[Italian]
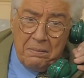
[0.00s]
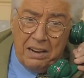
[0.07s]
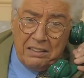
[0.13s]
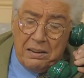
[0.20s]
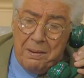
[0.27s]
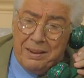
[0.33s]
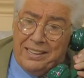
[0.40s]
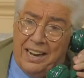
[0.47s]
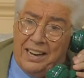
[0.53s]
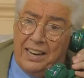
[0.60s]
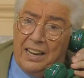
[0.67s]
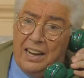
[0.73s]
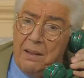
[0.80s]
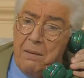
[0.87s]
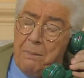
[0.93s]
Si mette a
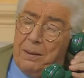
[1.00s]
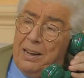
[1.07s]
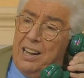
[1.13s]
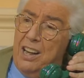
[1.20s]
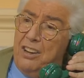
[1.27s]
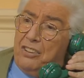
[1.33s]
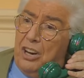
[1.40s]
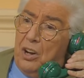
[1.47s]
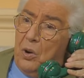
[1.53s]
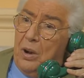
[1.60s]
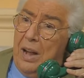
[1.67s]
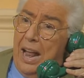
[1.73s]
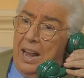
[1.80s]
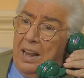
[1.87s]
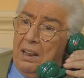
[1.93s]
ridere, mi prende in giro
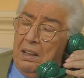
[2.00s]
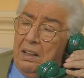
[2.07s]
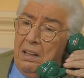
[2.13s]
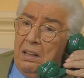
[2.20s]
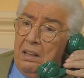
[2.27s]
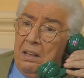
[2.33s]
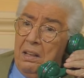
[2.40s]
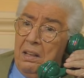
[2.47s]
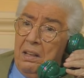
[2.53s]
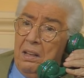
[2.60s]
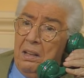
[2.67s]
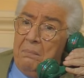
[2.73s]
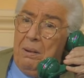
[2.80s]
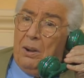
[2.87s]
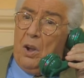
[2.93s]
lei.
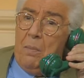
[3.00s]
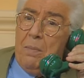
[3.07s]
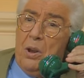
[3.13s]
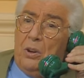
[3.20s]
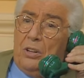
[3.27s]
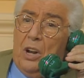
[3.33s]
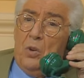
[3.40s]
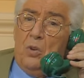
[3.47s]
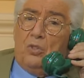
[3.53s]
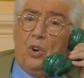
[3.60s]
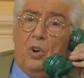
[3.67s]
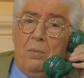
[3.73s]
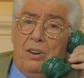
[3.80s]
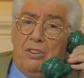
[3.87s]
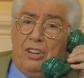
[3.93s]
Ma come io denuncio
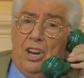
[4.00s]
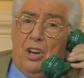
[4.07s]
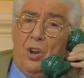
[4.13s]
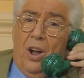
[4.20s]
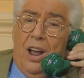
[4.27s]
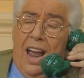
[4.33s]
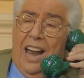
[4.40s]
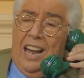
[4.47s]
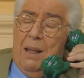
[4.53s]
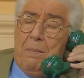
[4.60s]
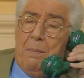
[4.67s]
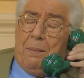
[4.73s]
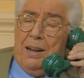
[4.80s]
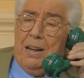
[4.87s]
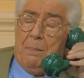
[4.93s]
un omicidio e lei mi
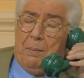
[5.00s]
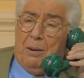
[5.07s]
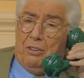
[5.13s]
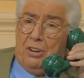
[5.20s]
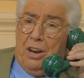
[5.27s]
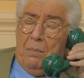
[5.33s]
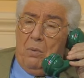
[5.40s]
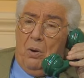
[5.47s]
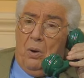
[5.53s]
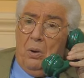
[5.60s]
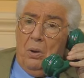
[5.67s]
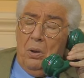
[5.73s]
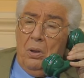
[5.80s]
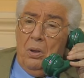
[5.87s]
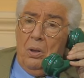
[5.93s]
prende per scemo?
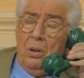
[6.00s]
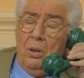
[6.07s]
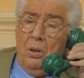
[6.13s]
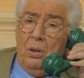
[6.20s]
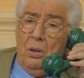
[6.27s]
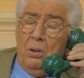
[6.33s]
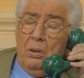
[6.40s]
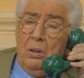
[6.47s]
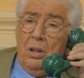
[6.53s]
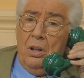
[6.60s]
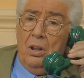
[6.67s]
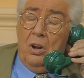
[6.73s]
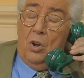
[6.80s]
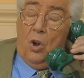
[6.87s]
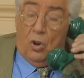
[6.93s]

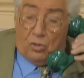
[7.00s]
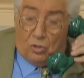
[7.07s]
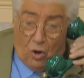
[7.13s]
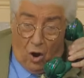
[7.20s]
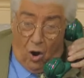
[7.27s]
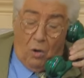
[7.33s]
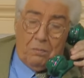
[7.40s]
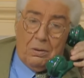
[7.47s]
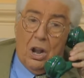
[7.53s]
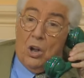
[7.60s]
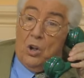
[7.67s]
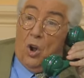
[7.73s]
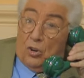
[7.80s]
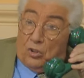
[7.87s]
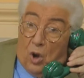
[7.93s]
Lo so,
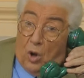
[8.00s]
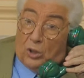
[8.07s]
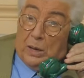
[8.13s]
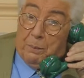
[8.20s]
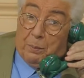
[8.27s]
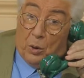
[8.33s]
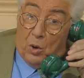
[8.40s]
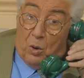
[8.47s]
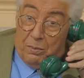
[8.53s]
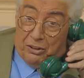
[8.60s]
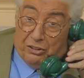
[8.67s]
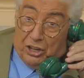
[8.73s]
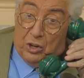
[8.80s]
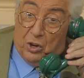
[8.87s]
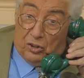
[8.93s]
lo so che per un
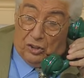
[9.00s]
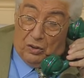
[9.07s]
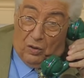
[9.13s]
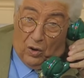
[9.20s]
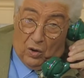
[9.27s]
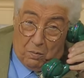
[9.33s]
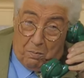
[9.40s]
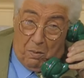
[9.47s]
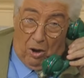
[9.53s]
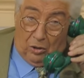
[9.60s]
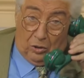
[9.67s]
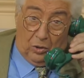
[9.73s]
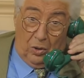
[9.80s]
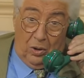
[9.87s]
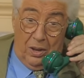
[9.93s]
omicidio ci vuole un
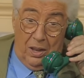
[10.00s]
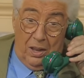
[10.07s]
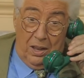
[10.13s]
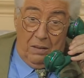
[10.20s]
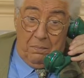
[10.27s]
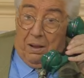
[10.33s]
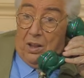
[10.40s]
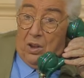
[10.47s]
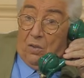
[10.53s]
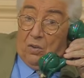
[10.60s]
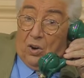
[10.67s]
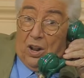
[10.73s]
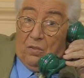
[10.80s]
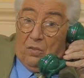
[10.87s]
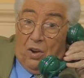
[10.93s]
morto, ma io
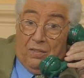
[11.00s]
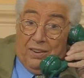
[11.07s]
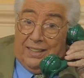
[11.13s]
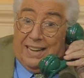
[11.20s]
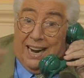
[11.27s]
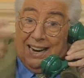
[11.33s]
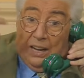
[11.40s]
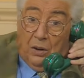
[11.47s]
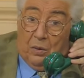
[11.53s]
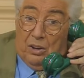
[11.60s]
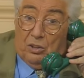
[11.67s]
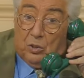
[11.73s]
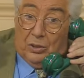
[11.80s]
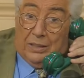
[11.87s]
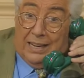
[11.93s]
volevo evitare
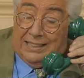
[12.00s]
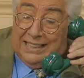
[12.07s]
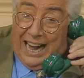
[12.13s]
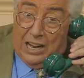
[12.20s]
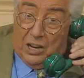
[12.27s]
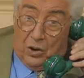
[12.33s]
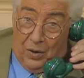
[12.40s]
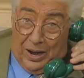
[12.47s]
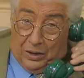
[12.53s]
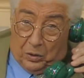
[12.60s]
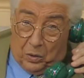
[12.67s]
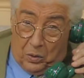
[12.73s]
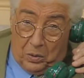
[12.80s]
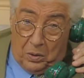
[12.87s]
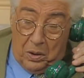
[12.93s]
questo dettaglio,
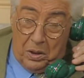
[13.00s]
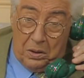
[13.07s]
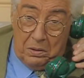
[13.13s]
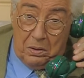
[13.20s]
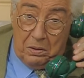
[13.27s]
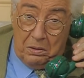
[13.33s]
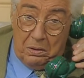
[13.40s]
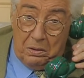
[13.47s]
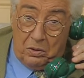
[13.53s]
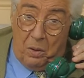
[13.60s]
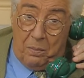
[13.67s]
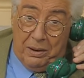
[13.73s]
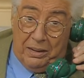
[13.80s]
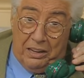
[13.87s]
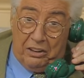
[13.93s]
ecco.
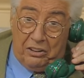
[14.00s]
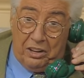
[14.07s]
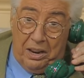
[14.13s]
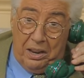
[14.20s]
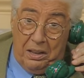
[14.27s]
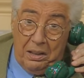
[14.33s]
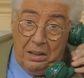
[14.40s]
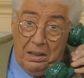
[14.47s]
Come dice,